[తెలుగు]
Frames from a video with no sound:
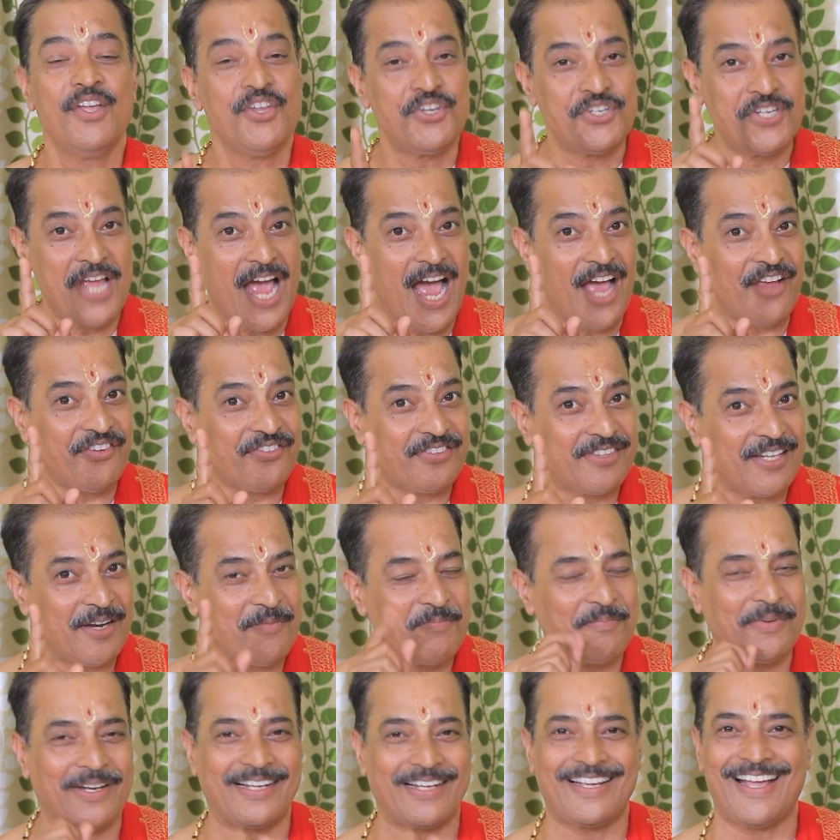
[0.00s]
శాస్త్రం
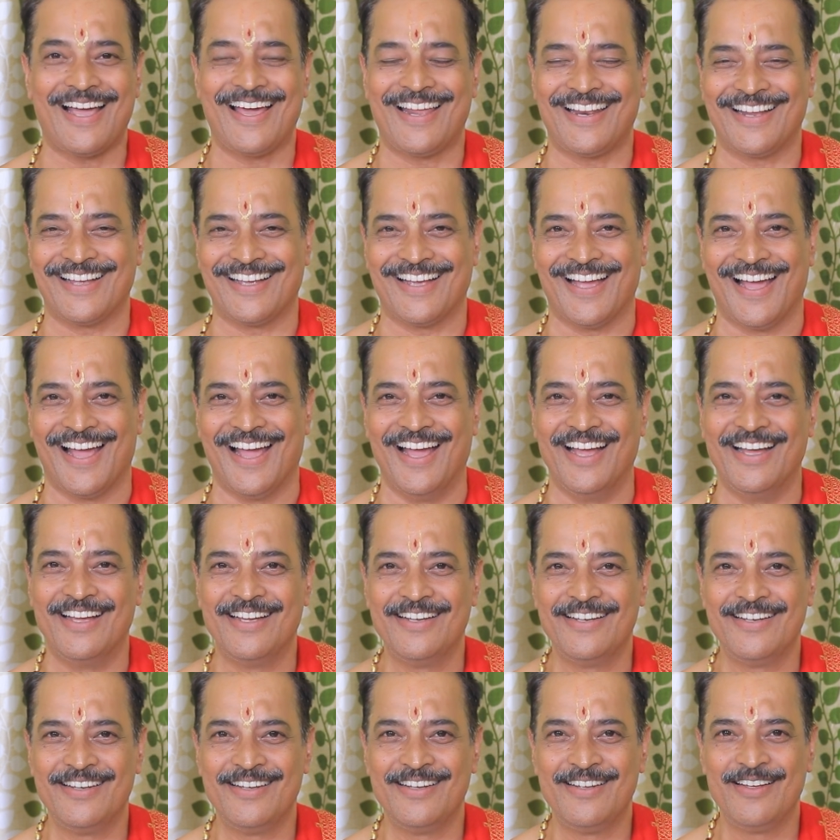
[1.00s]
ప్రకారంగా
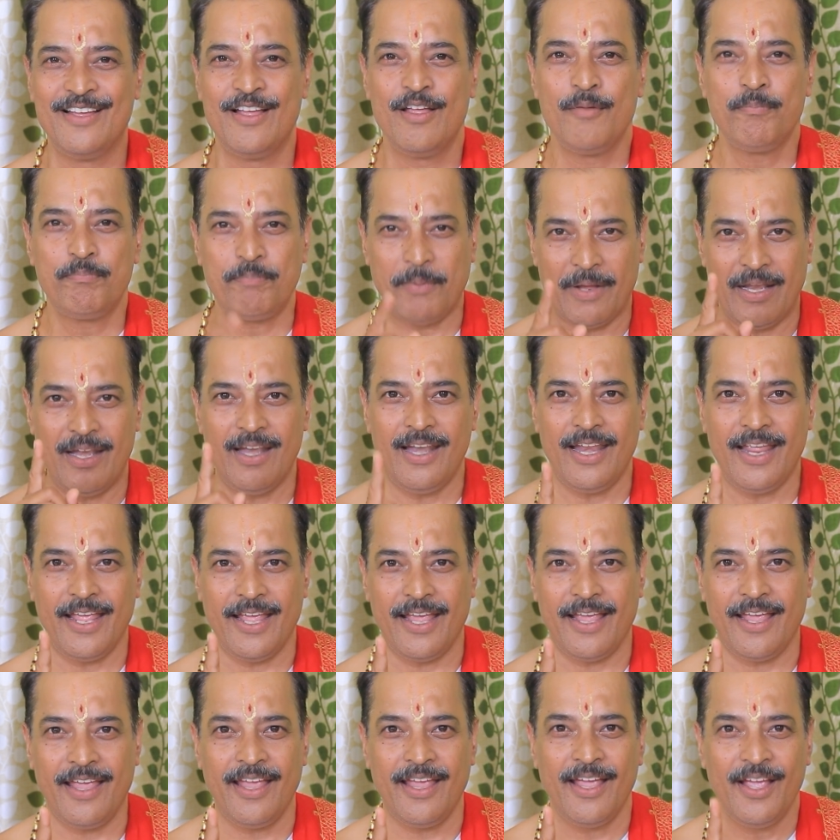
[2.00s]
పిల్లి
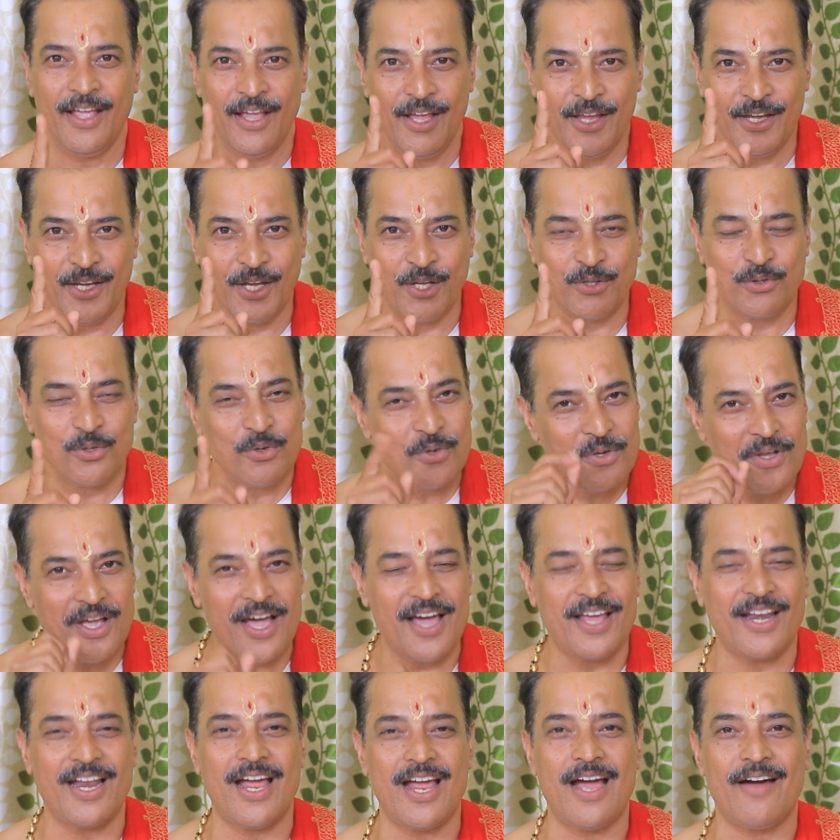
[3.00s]
ఎదురుగా
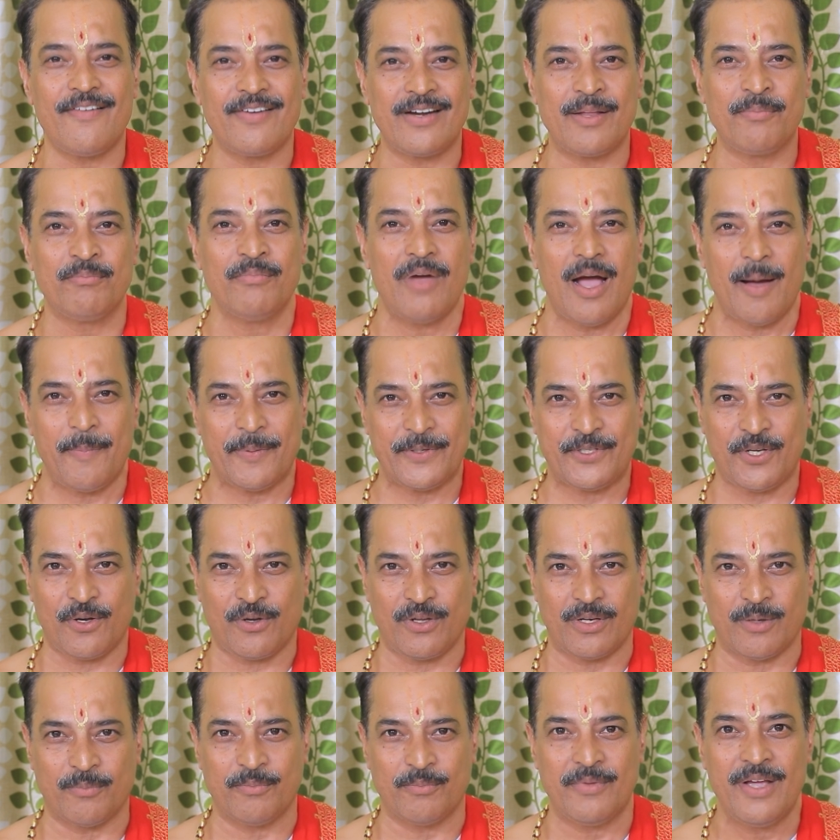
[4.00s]
రావడం
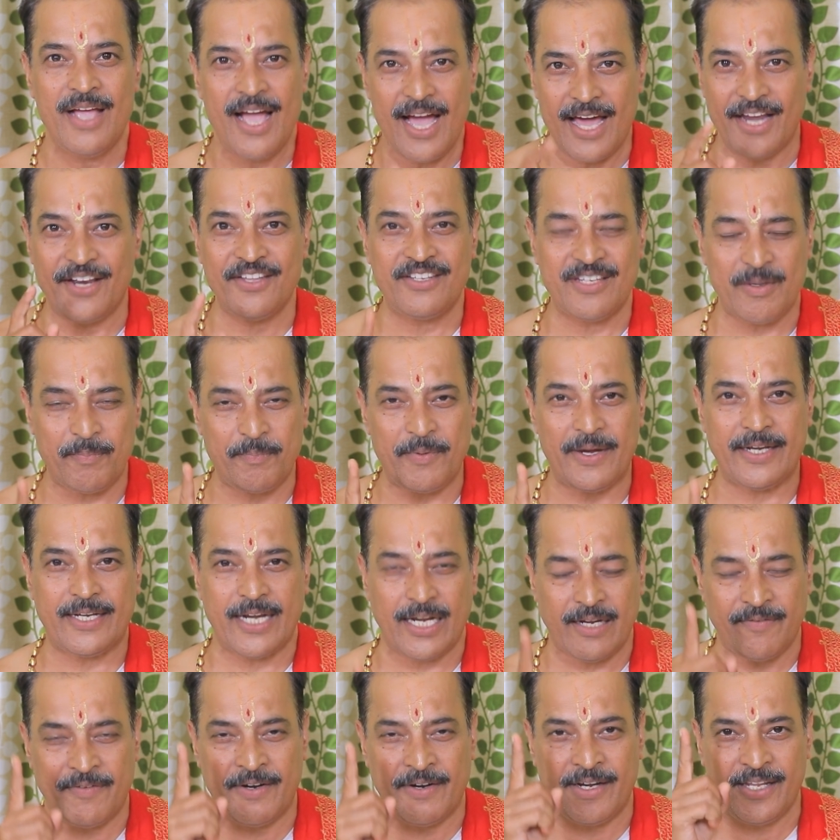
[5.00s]
అపశకునం అని
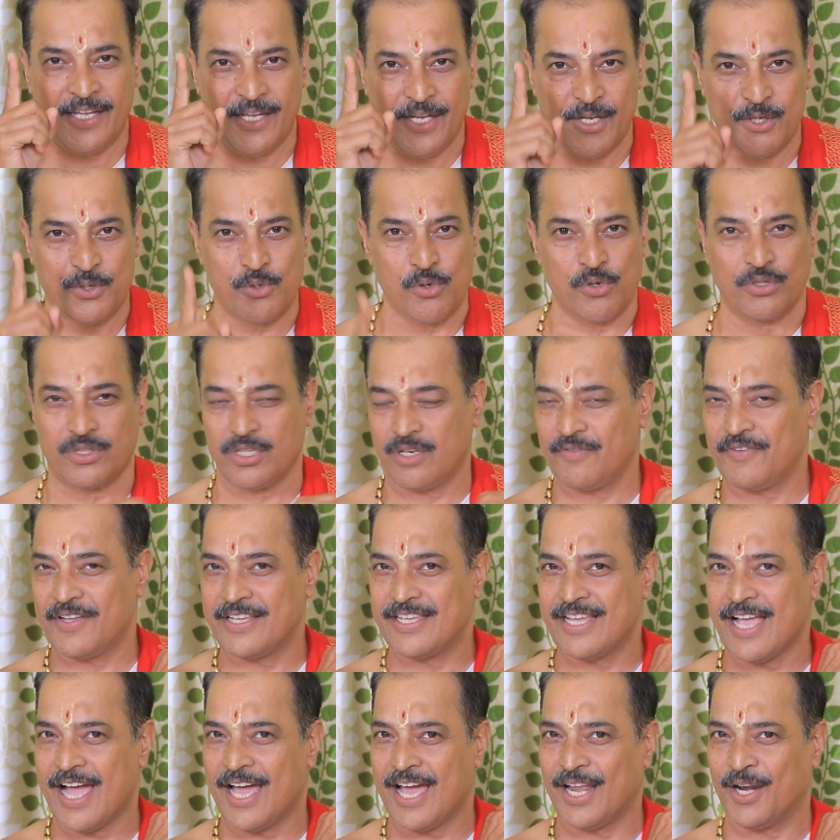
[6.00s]
చెప్పేటటువంటి ఈ
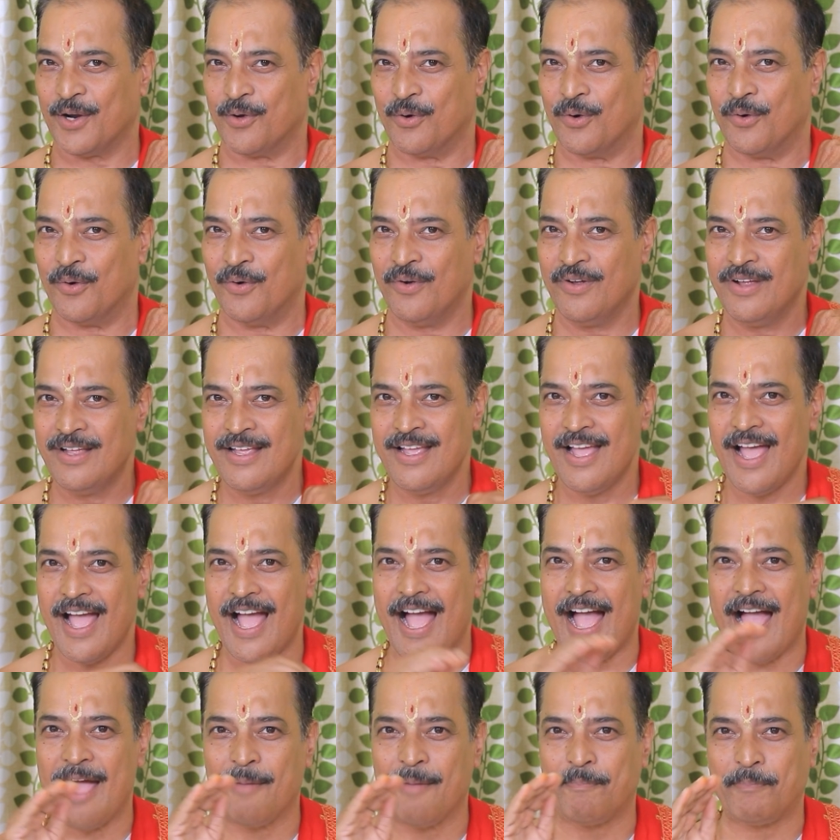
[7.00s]
జ్యోతిర్విజ్ఞానం
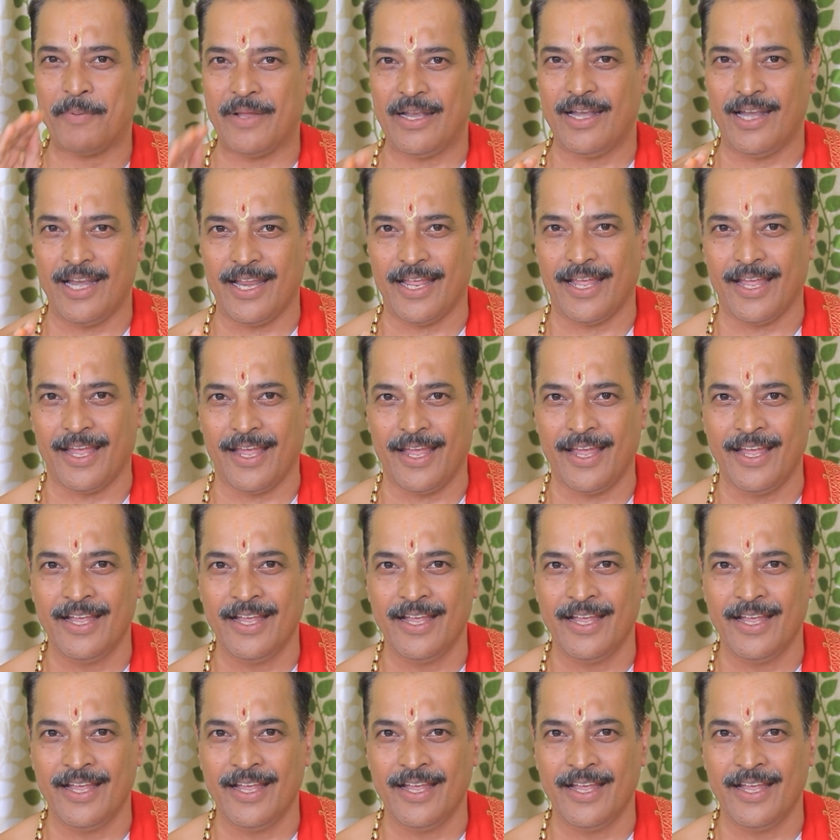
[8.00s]
ఆ పిల్లి